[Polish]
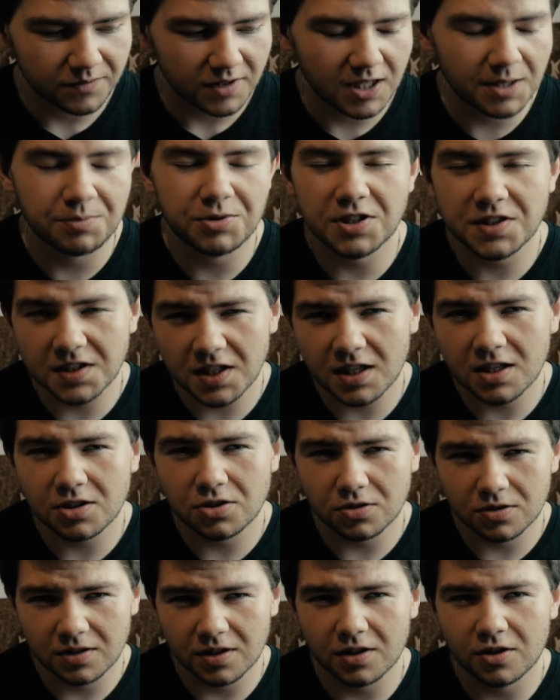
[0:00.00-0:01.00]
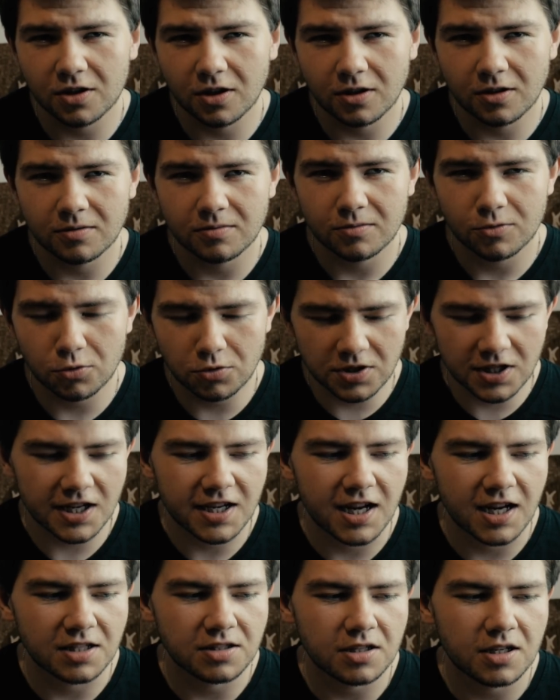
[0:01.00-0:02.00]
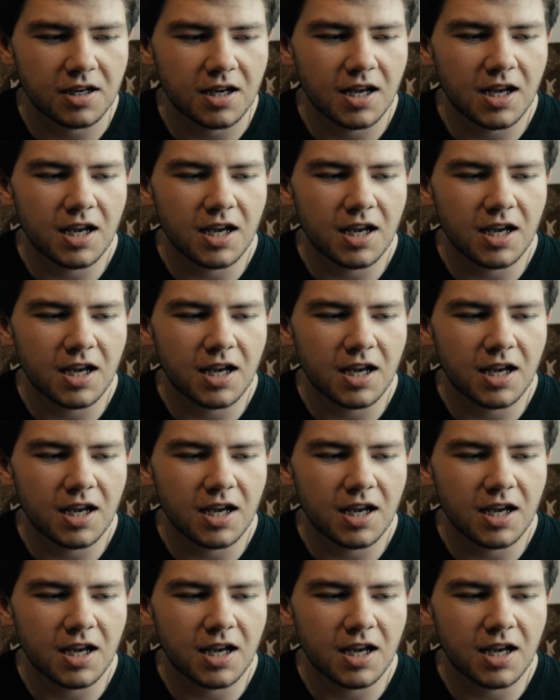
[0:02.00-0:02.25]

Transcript: i przestaniesz od tego uciekać